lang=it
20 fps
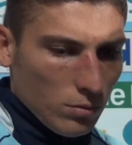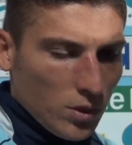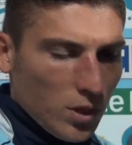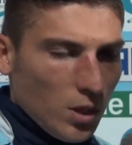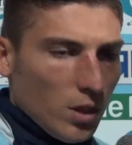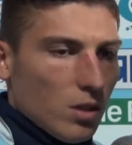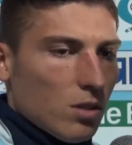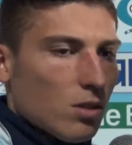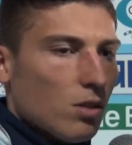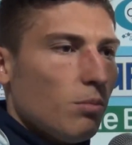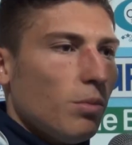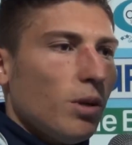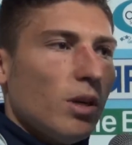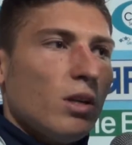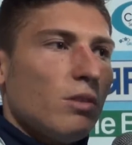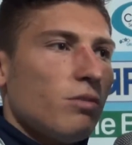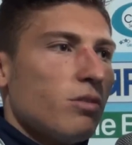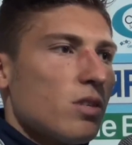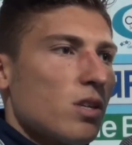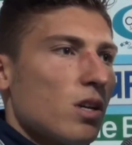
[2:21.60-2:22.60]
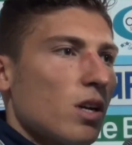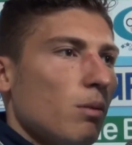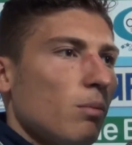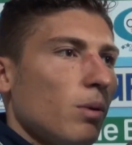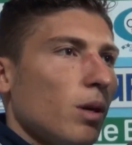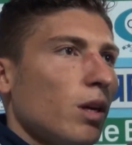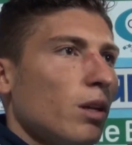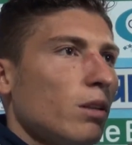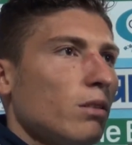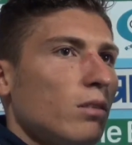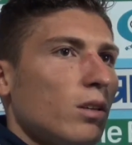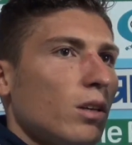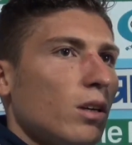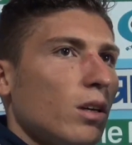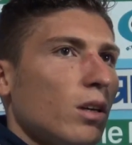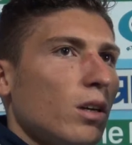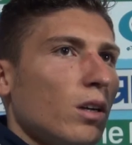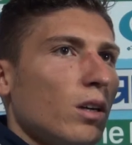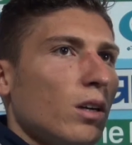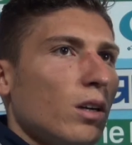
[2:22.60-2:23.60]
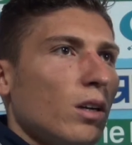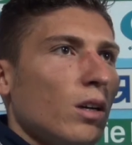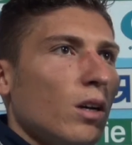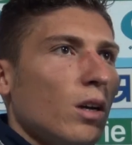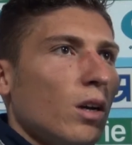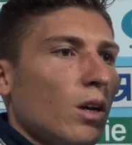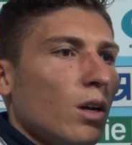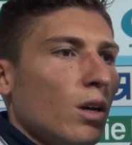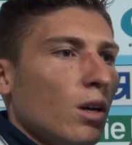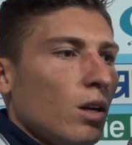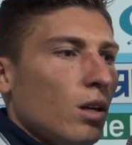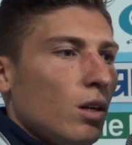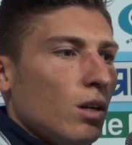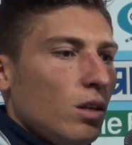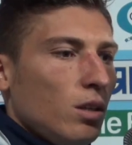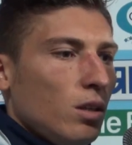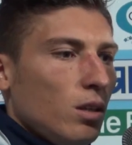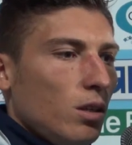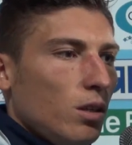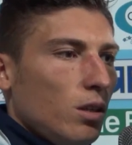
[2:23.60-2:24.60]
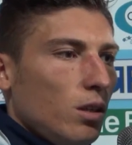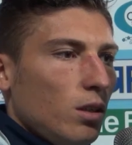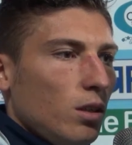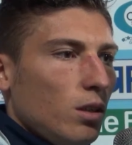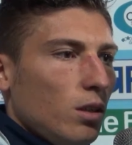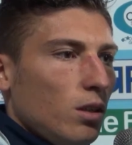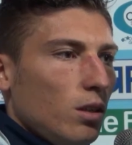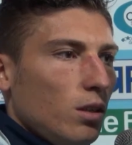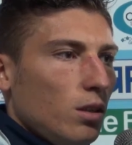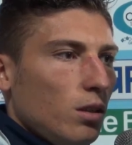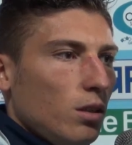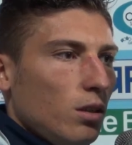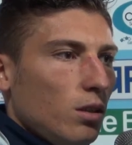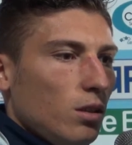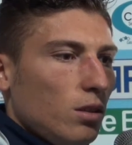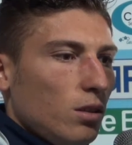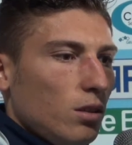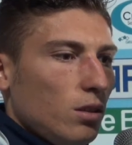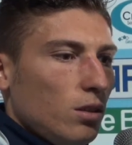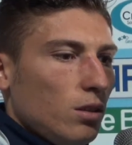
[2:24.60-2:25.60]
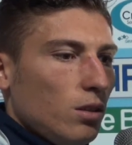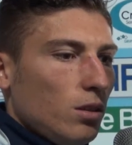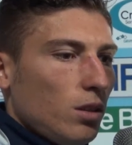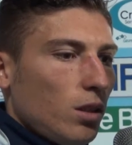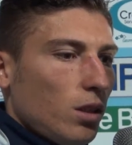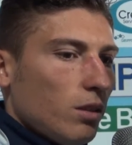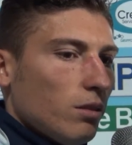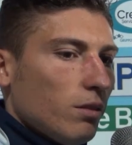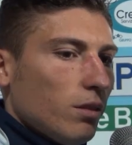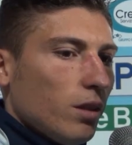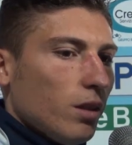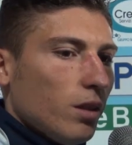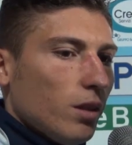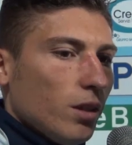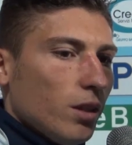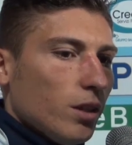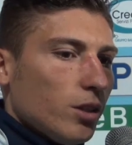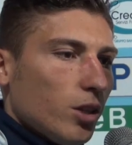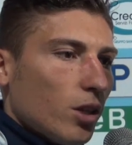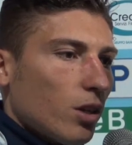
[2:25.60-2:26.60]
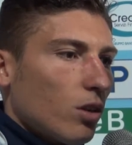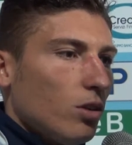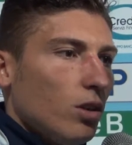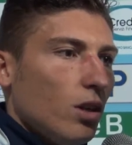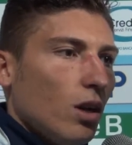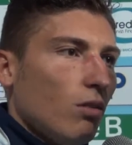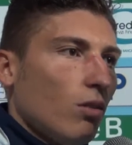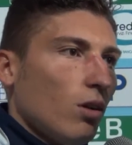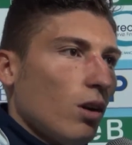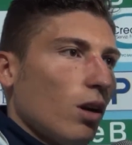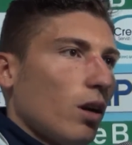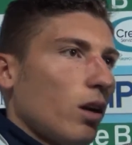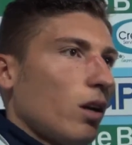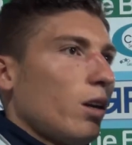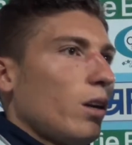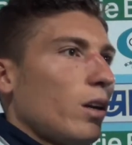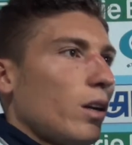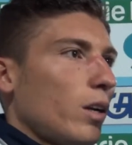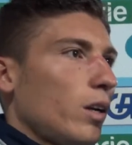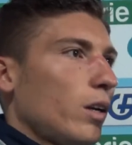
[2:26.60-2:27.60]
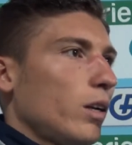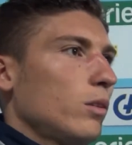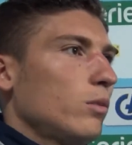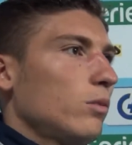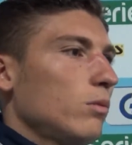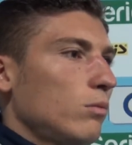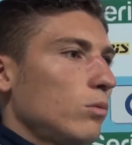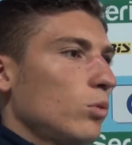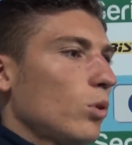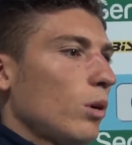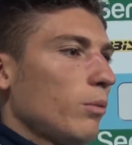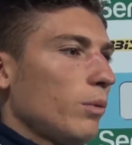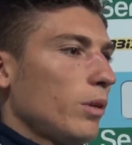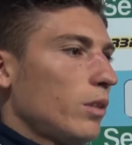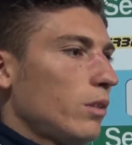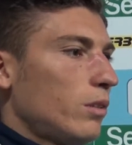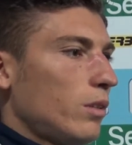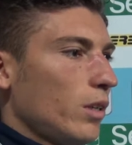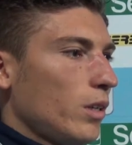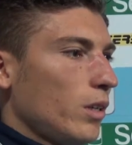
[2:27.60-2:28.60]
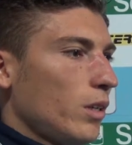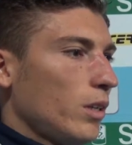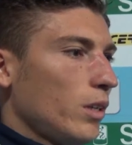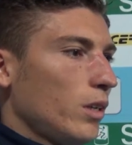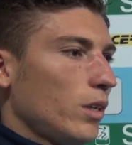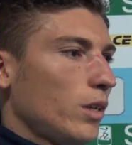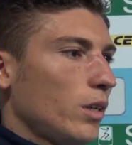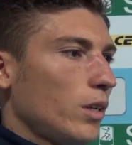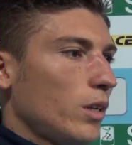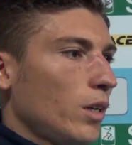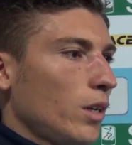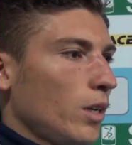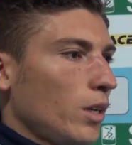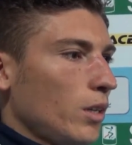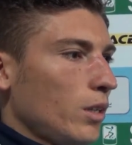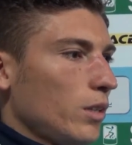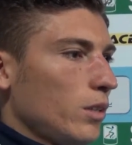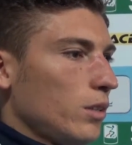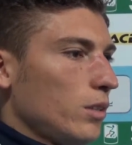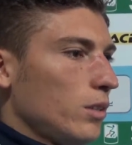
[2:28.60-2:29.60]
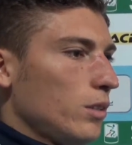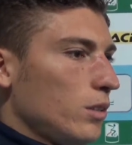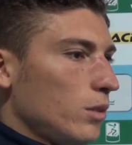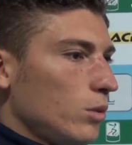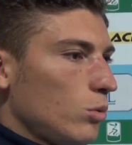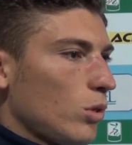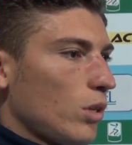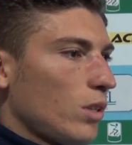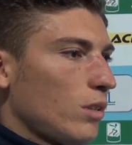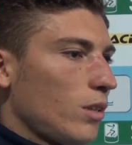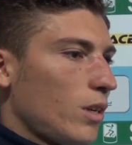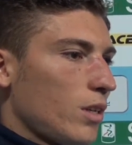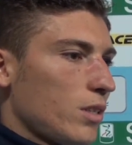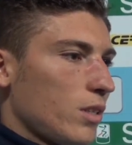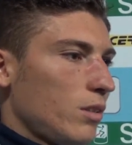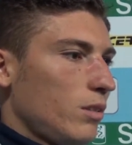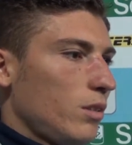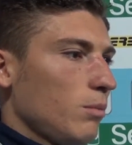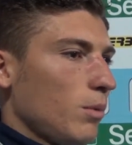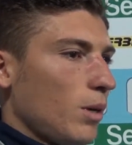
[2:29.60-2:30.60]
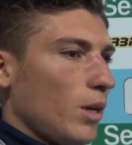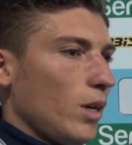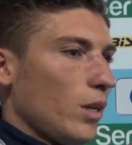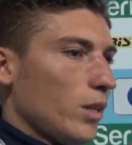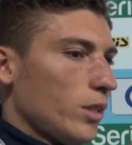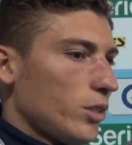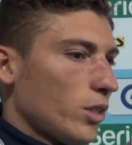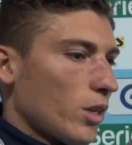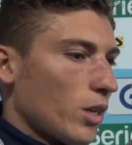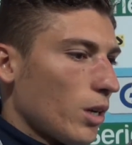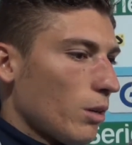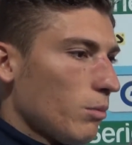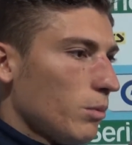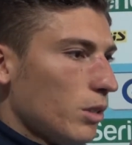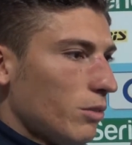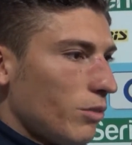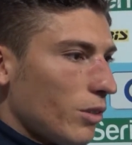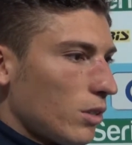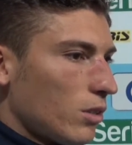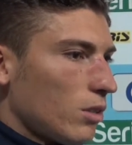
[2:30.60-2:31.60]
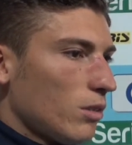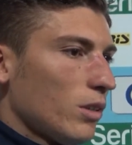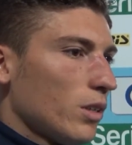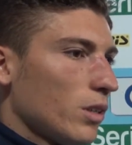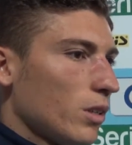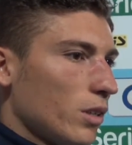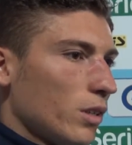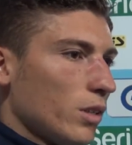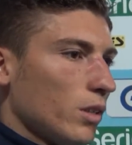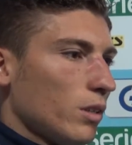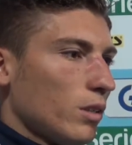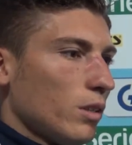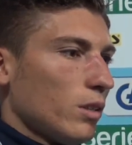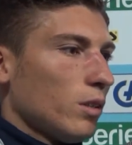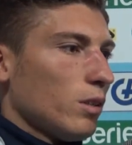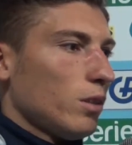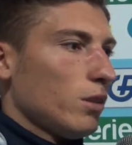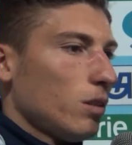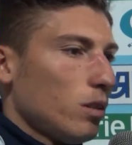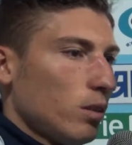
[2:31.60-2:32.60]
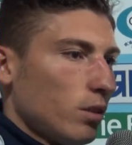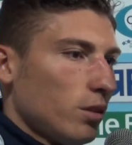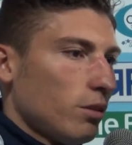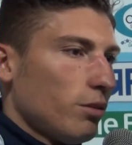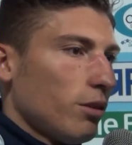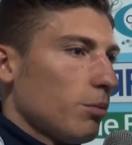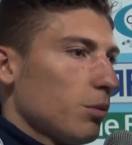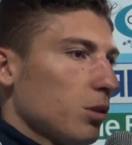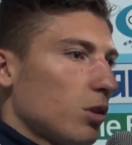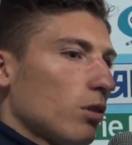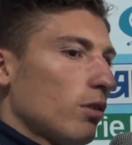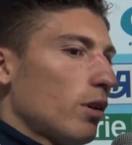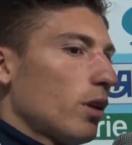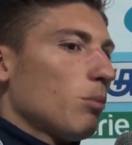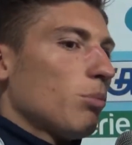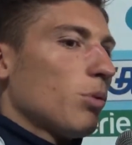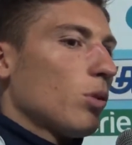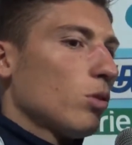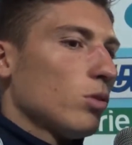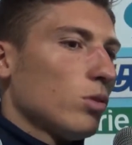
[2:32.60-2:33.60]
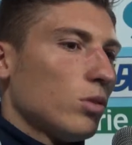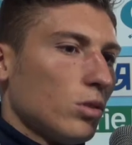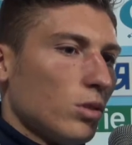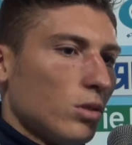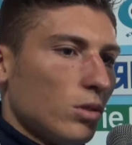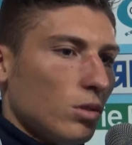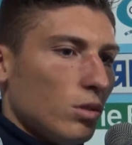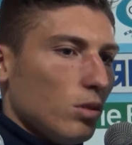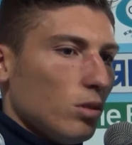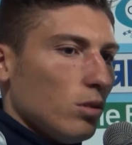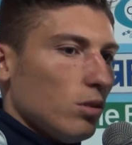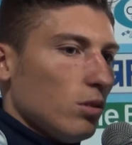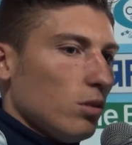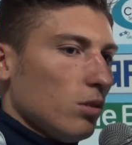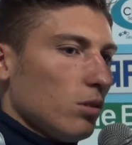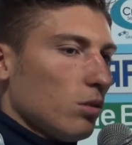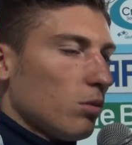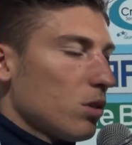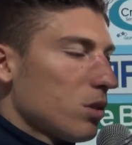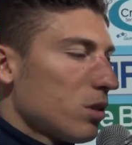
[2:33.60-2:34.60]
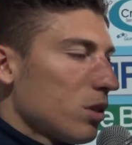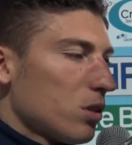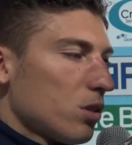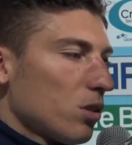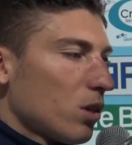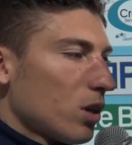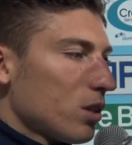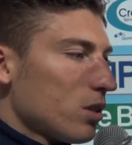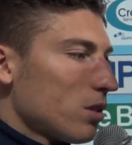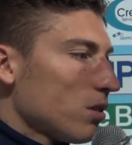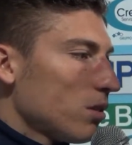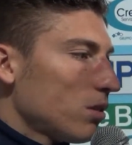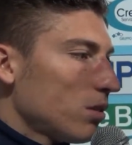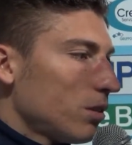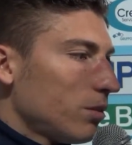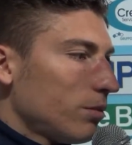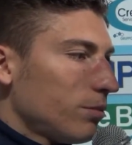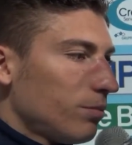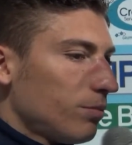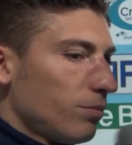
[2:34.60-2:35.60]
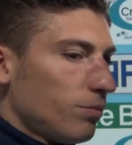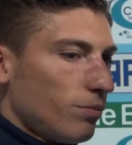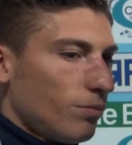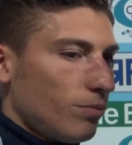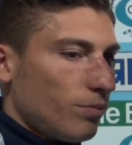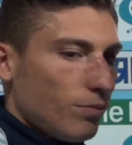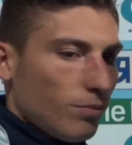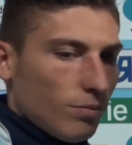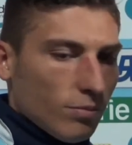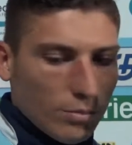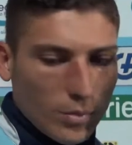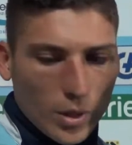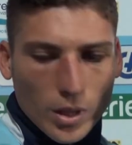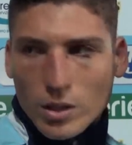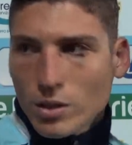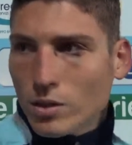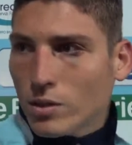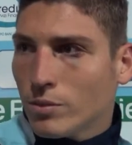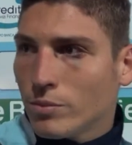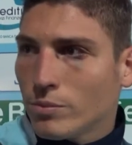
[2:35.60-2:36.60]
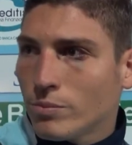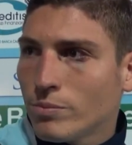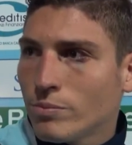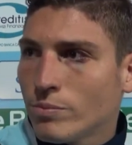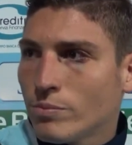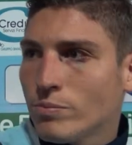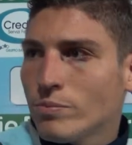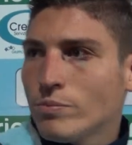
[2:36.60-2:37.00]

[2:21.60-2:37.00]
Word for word: Sì, sto bene fisicamente. Eh, niente, cerco di lavorare duramente eh, durante la settimana e cercarmi di, far trovare, di farmi trovare pronto in qualsiasi occasione. Grazie Francesco.